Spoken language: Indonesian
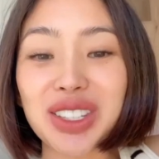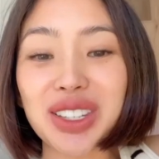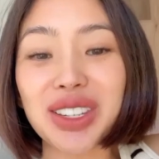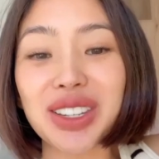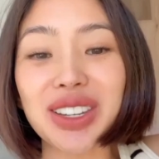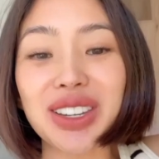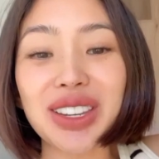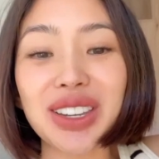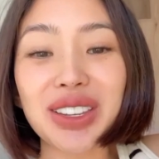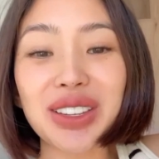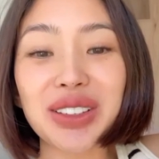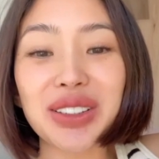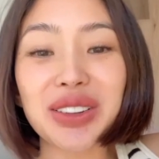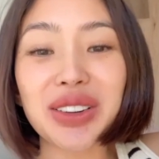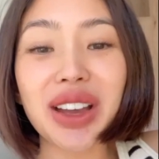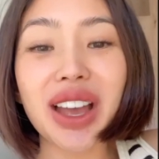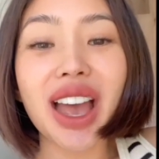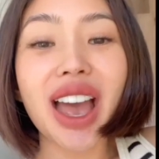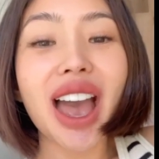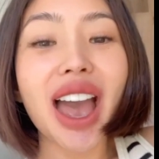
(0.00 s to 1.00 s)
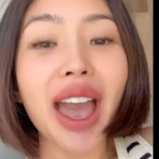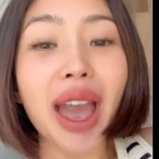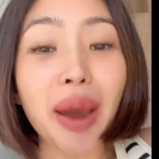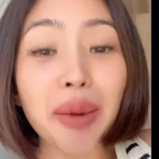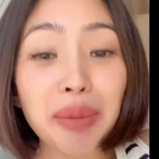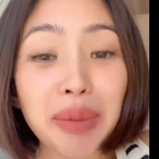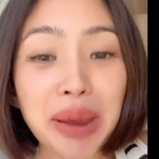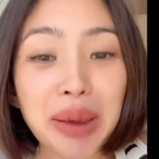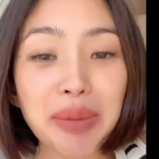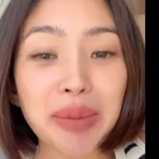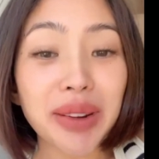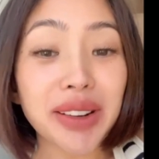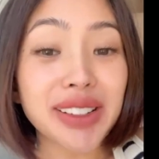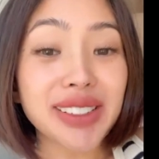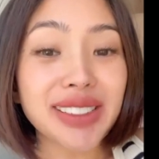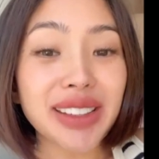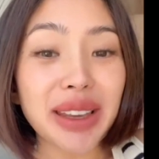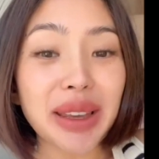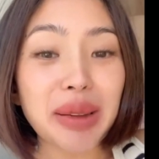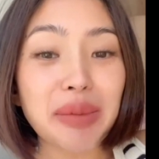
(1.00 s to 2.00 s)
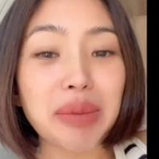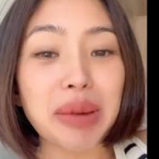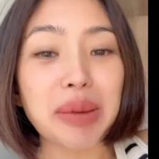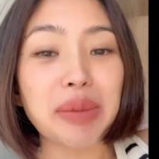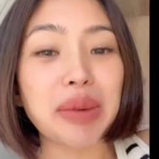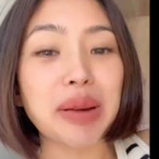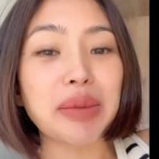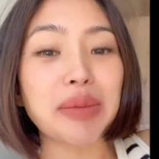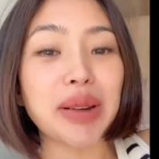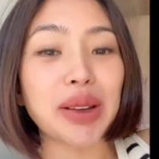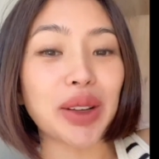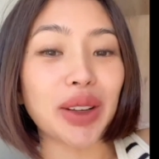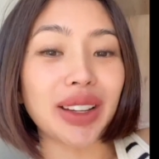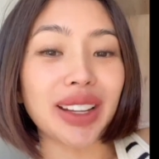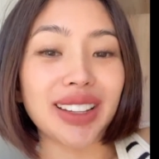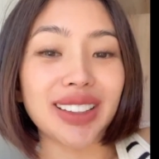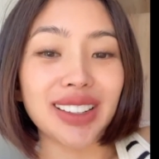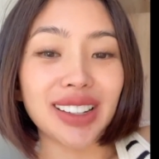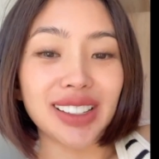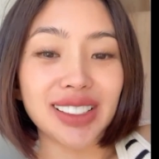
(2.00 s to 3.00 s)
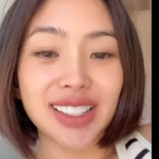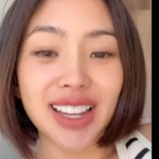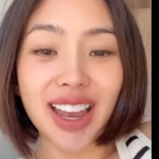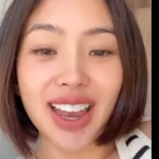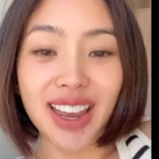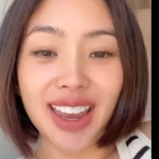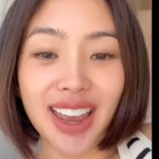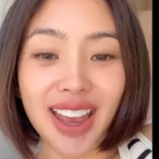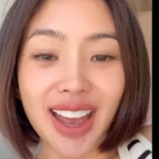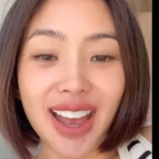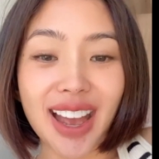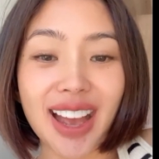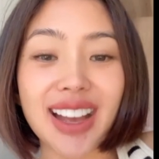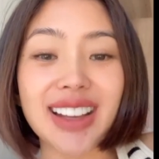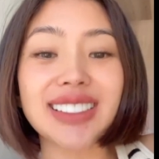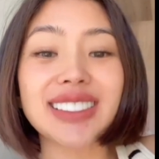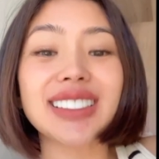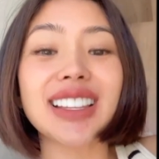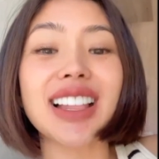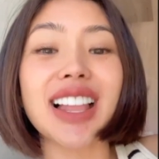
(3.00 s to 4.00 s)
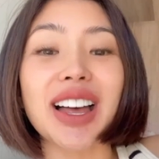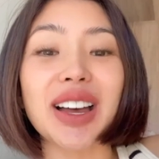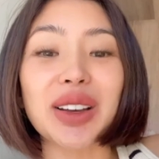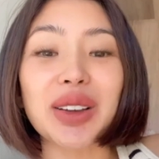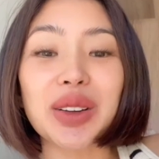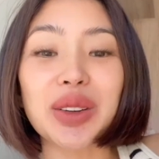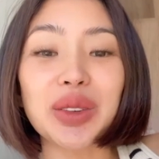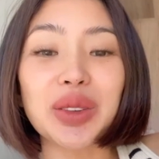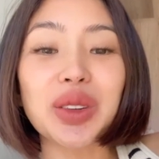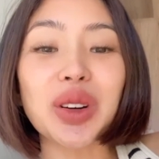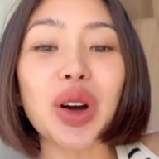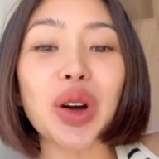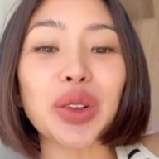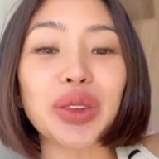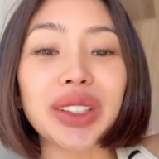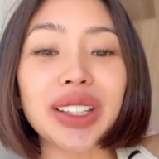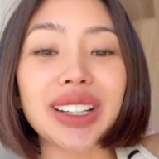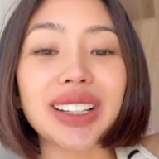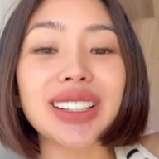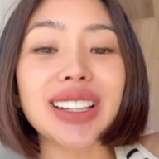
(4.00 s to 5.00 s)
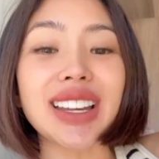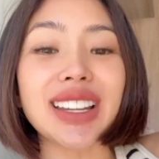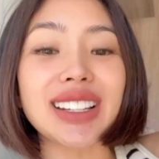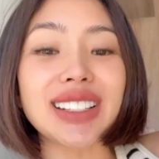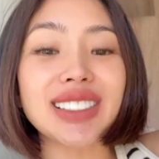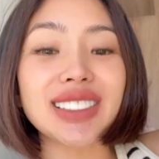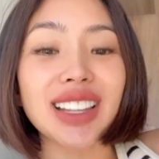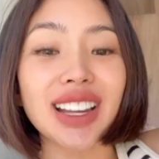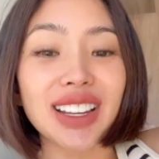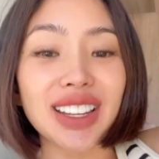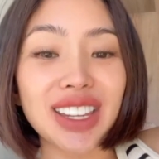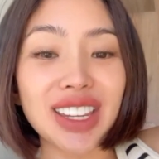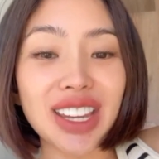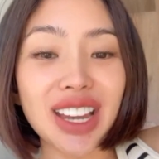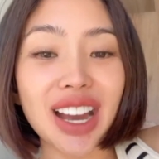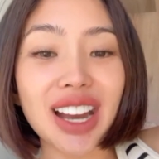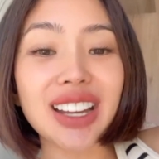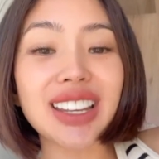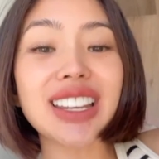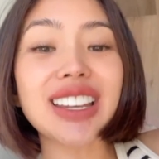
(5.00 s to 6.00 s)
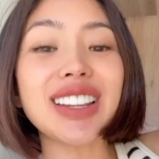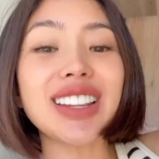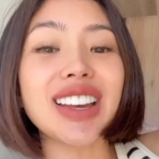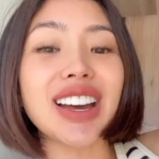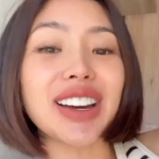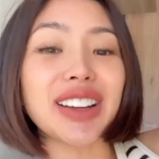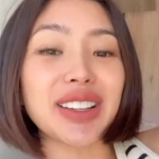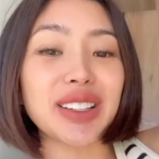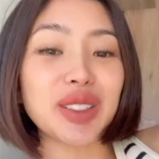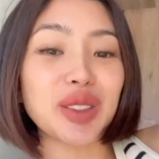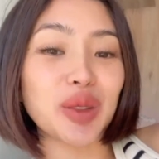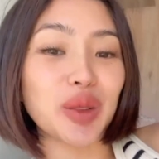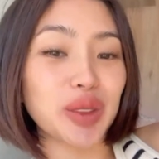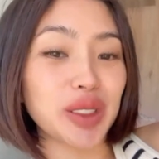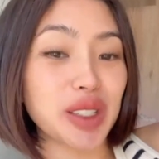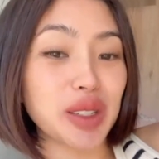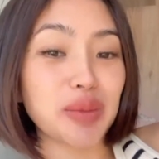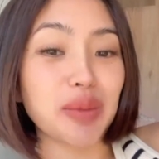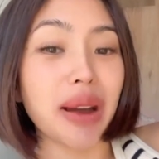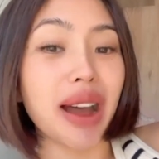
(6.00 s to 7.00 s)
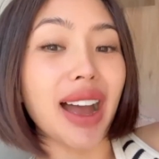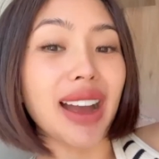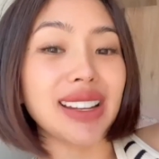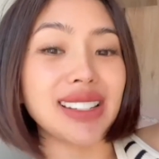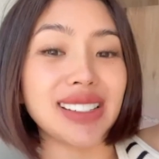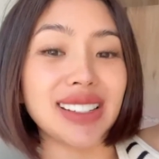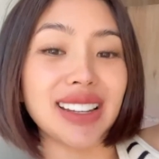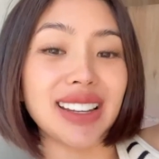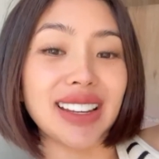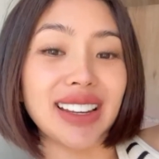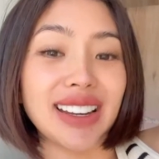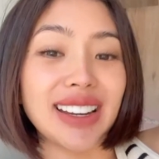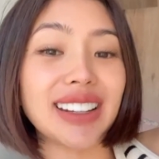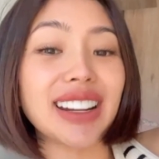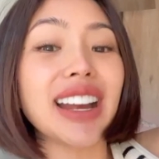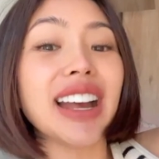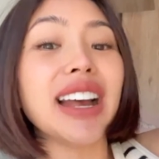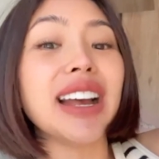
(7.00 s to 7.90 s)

to you Happy birthday Bapak Baron Indrajaya Selaku owner dari Sanyang Indah Resort Spa Anyer